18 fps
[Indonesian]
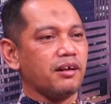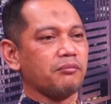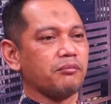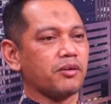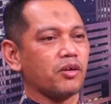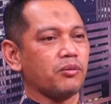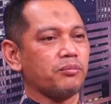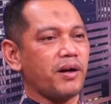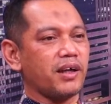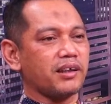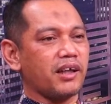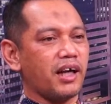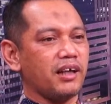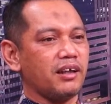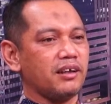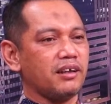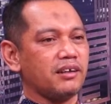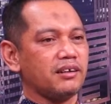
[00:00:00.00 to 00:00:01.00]

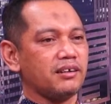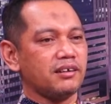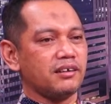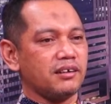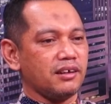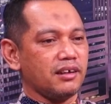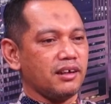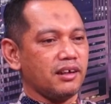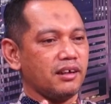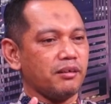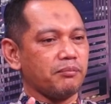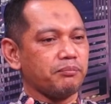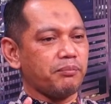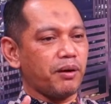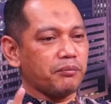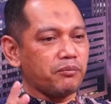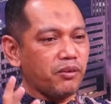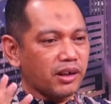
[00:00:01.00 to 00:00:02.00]
merupakan e,
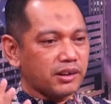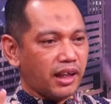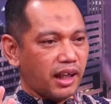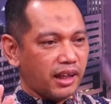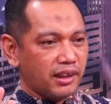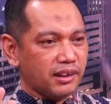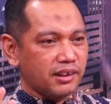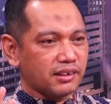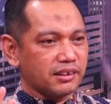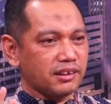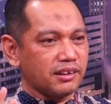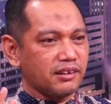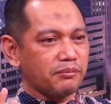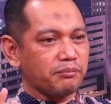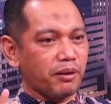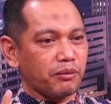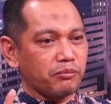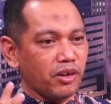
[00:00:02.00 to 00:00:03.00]
perbuatan.
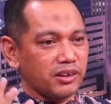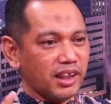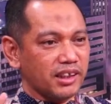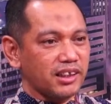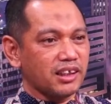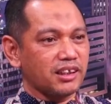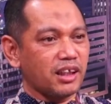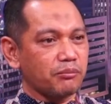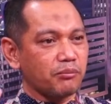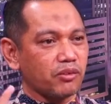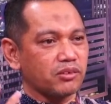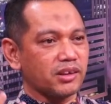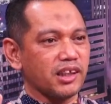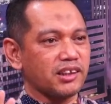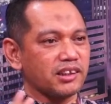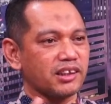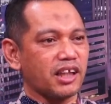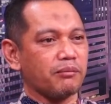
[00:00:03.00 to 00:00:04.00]
Perbuatannya
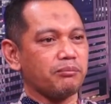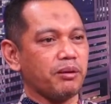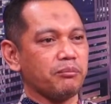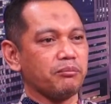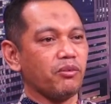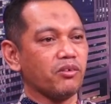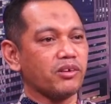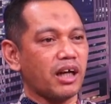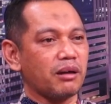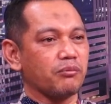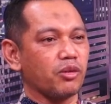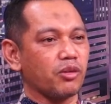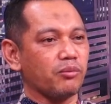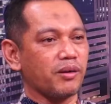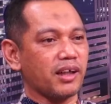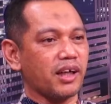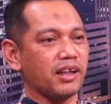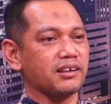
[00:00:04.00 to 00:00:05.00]
terbukti tetapi bukan
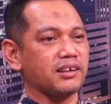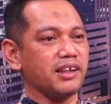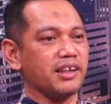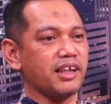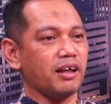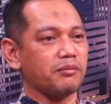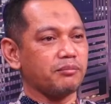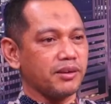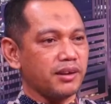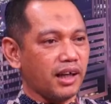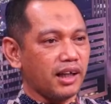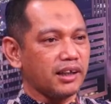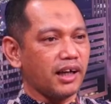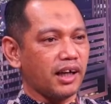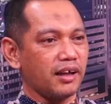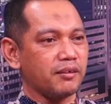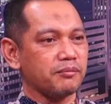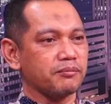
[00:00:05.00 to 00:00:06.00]
merupakan tindak pidana.